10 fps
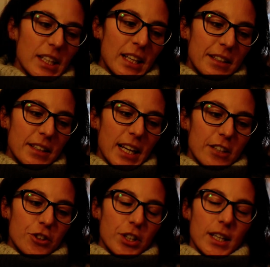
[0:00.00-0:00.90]
Il
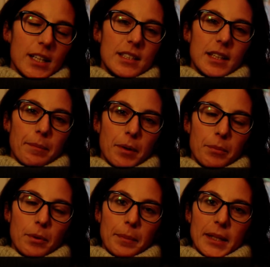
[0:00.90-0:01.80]
DDL Cerinà sia
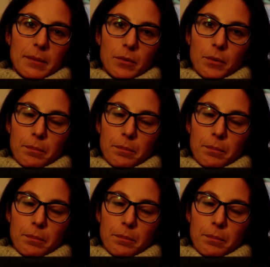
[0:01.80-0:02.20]
proprio il primo